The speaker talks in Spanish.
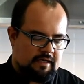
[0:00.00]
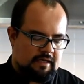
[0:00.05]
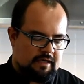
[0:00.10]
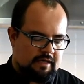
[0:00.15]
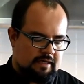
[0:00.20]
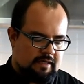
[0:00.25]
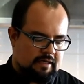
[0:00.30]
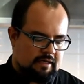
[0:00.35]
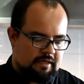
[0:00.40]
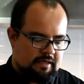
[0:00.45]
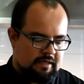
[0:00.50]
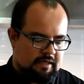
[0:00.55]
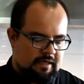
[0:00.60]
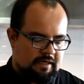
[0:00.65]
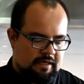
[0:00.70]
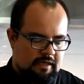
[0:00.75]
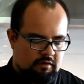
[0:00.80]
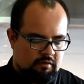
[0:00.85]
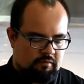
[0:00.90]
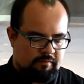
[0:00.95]
la, la
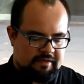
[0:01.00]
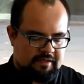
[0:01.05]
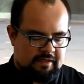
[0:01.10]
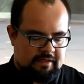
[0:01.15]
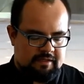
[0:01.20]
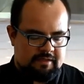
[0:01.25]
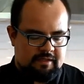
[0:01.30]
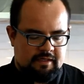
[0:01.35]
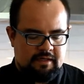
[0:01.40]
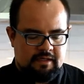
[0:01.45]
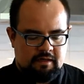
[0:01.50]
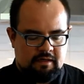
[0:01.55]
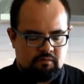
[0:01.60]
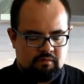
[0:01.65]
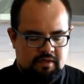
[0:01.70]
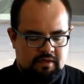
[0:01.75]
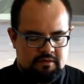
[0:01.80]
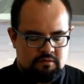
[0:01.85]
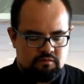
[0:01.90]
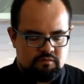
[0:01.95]
granometría que tiene cada
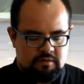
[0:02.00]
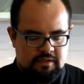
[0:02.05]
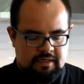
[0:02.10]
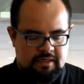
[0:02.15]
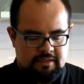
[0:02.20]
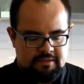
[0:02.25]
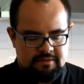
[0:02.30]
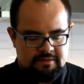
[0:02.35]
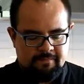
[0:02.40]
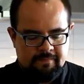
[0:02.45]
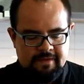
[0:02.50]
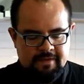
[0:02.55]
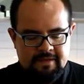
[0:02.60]
una de sus caras.